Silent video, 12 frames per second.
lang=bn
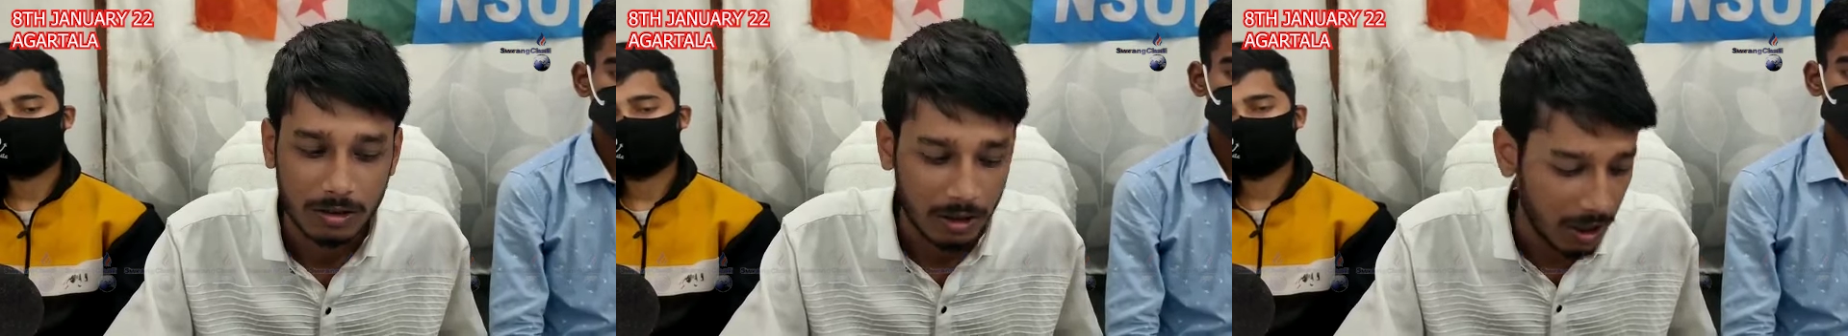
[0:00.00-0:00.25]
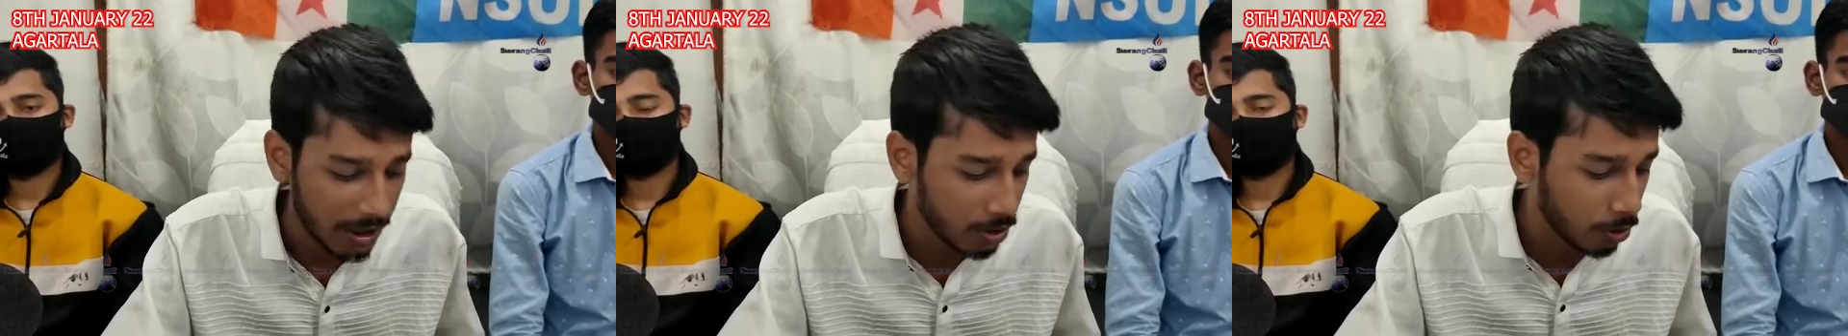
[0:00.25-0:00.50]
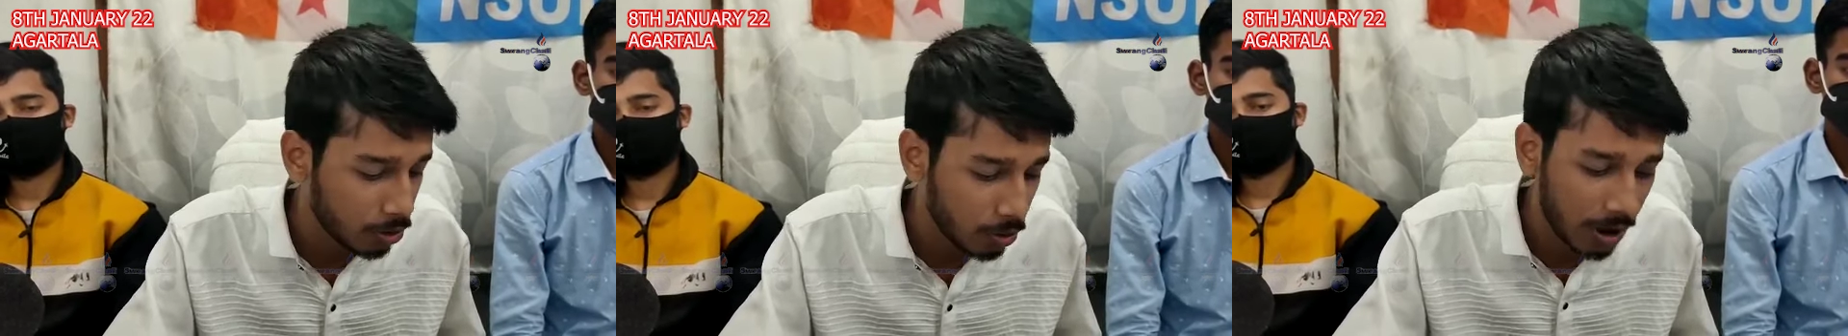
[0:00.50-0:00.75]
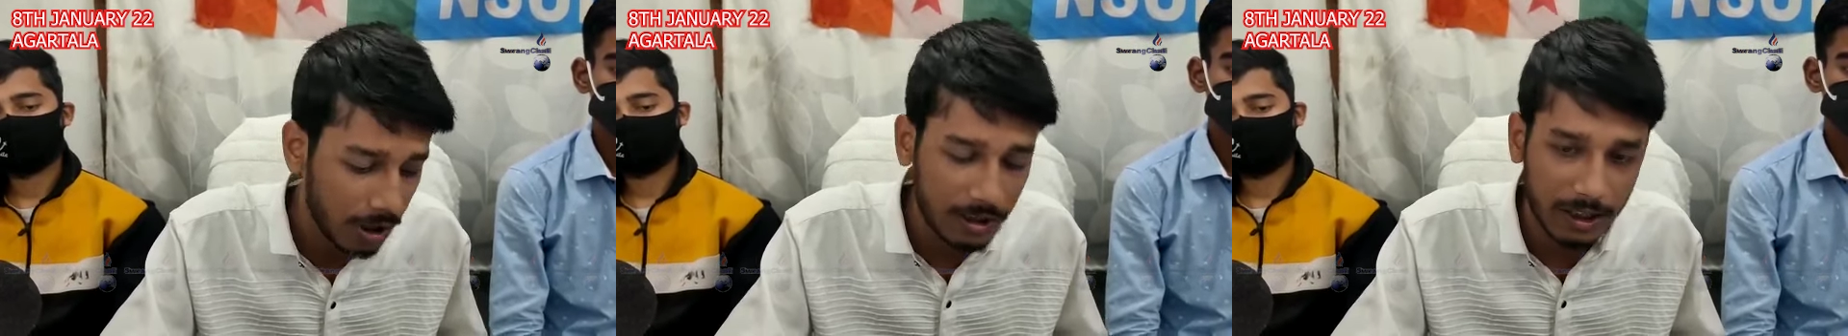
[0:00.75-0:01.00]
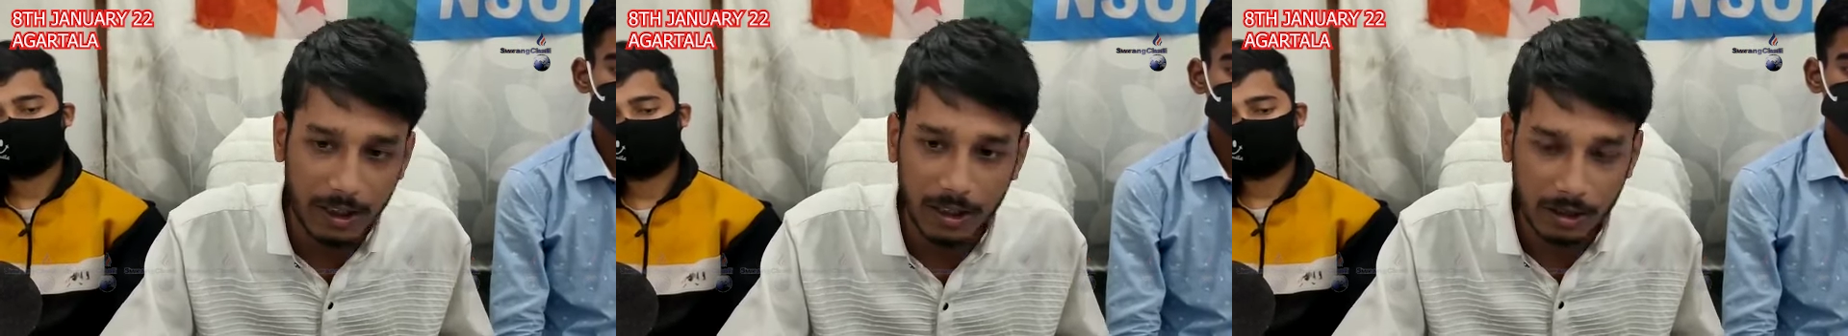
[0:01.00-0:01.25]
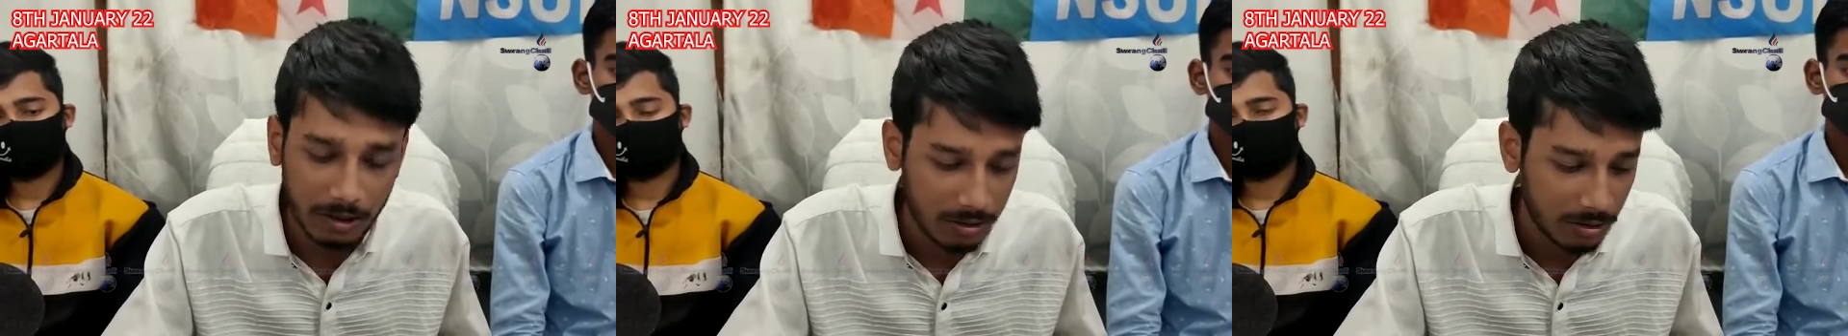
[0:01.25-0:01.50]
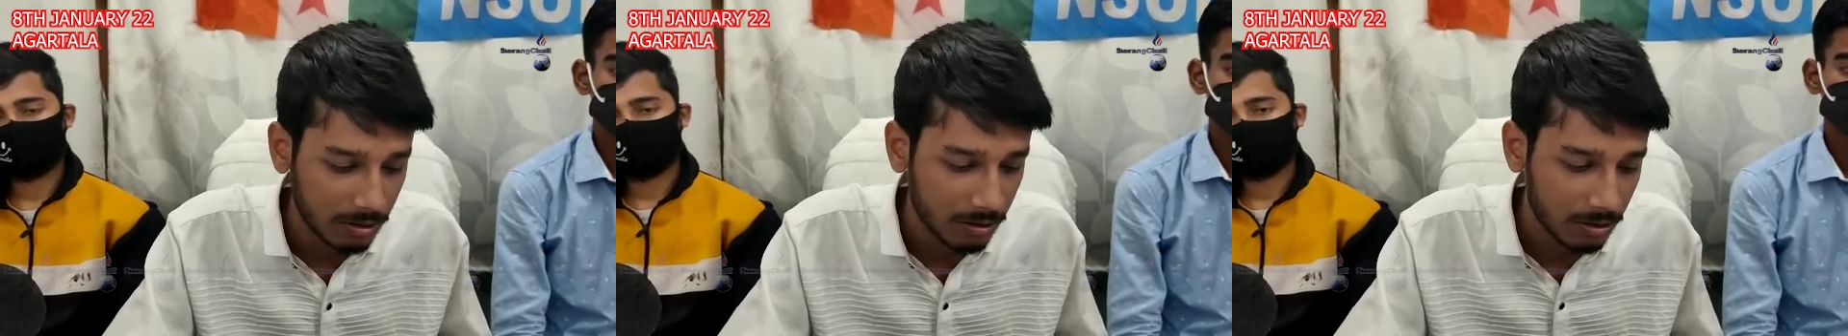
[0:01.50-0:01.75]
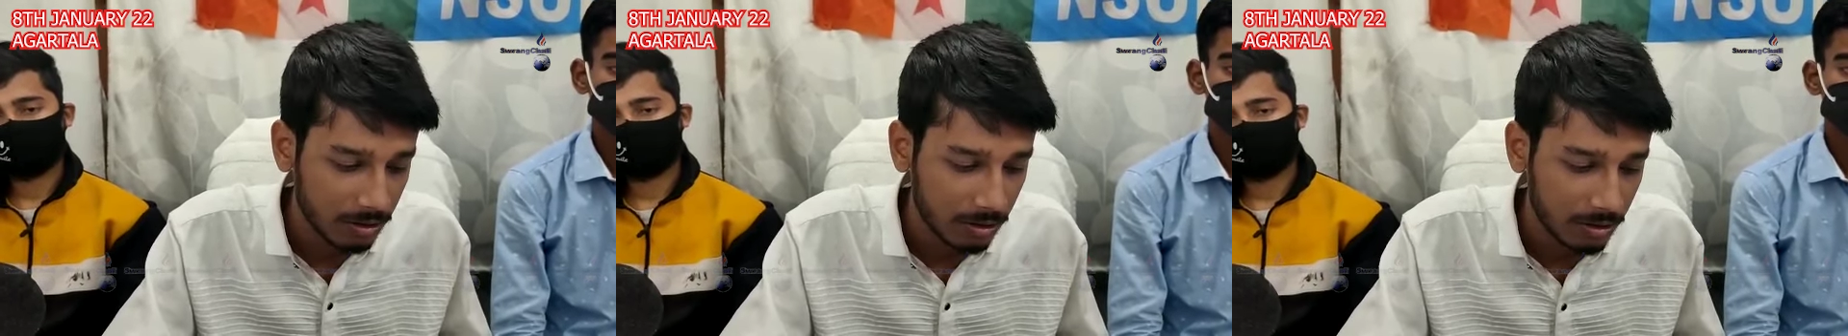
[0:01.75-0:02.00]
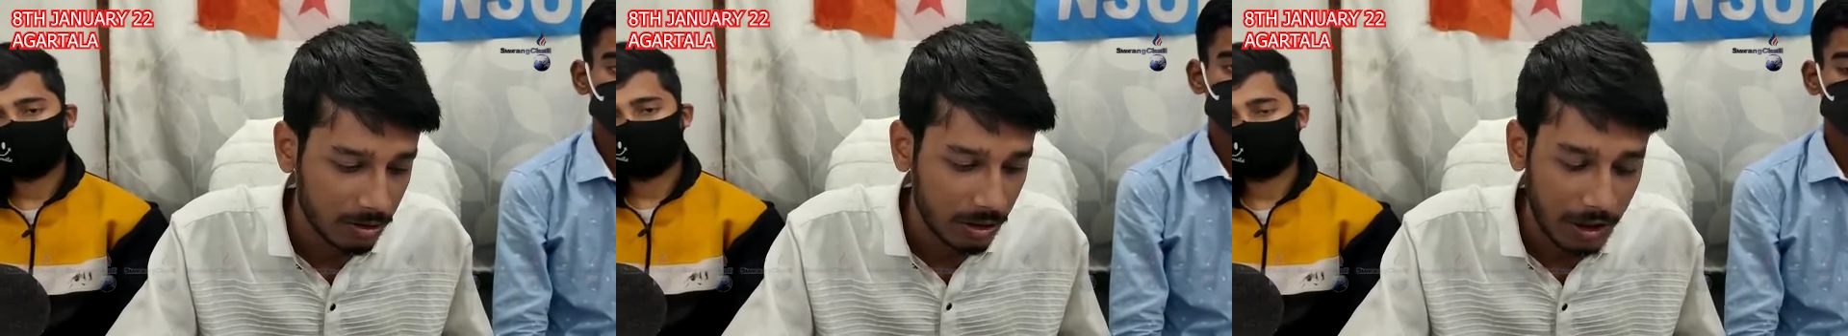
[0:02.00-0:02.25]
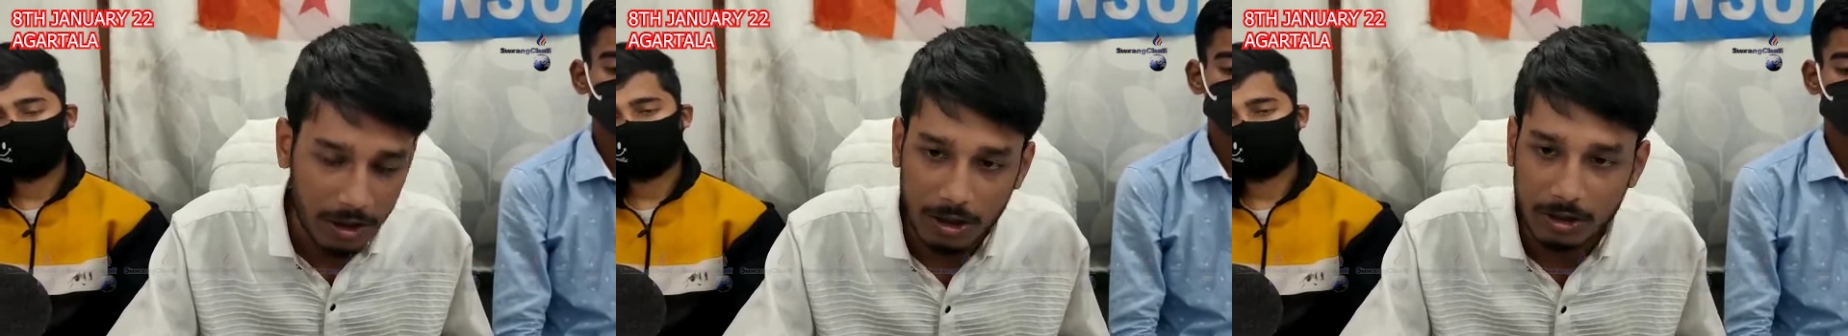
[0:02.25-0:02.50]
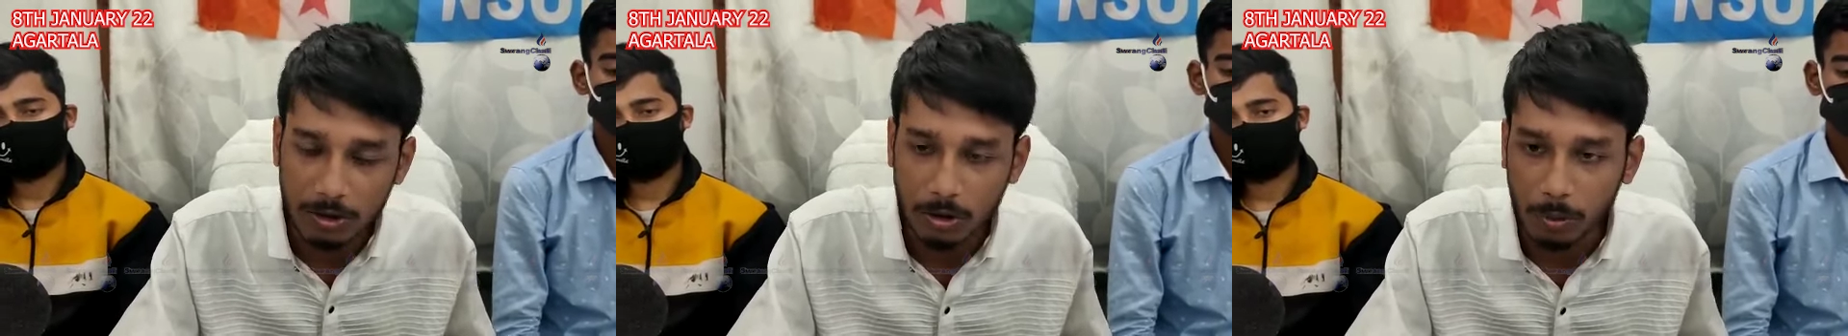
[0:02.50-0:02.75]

তাই গতকালকে এডুকেশন